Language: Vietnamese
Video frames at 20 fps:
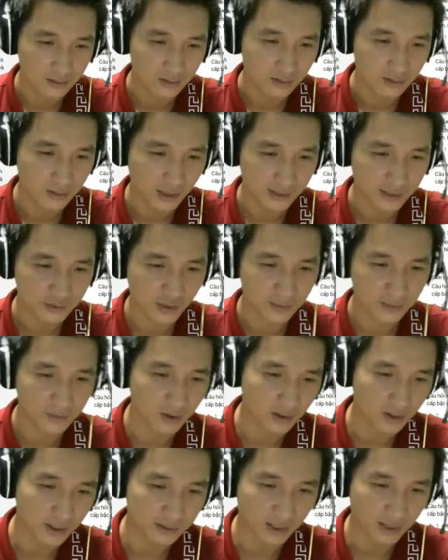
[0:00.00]
Hết cho em
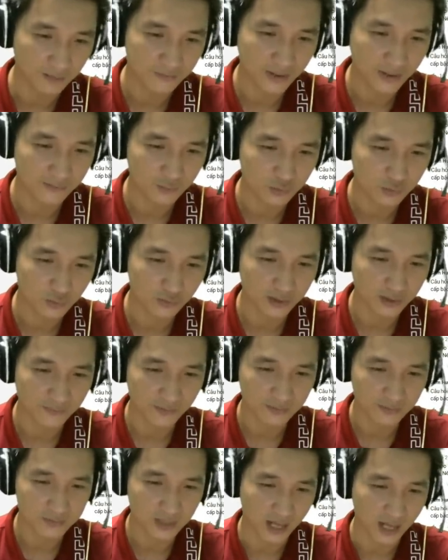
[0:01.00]
hỏi là 8 vị vũ trụ chấp
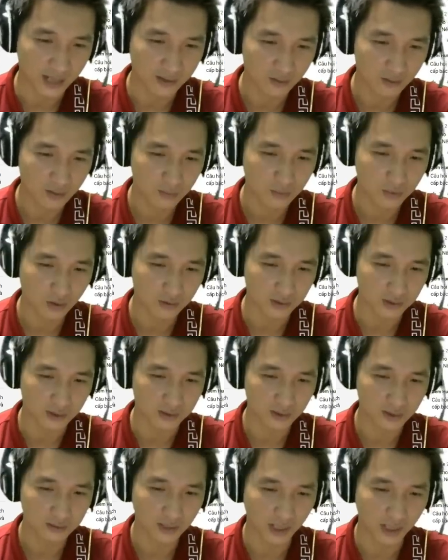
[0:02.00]
pháp giả nếu không cộng là
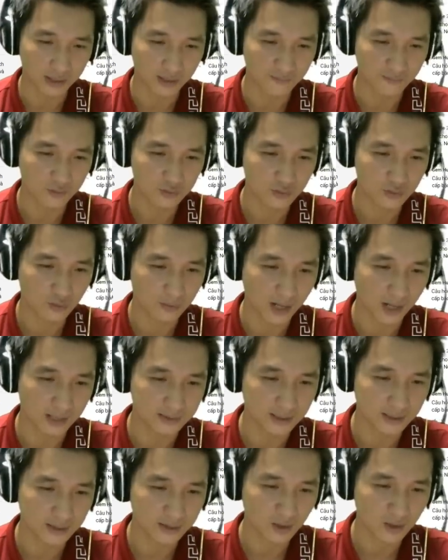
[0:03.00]
thân thể thì vũ trụ bài
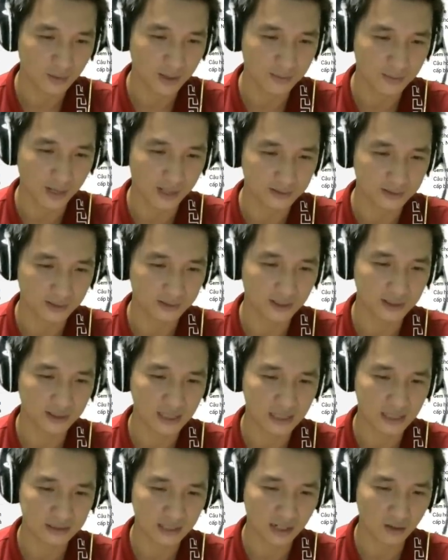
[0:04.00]
xích, nếu bị bài xích thì
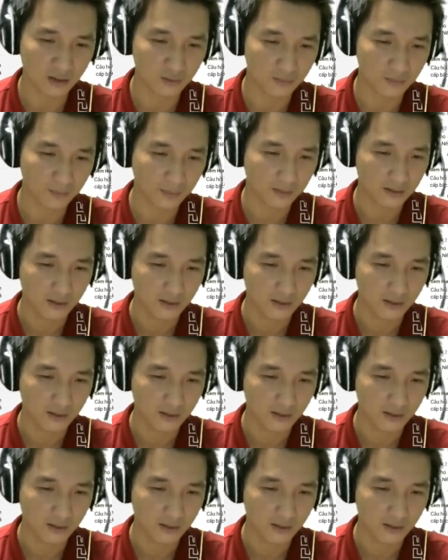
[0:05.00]
ra sao?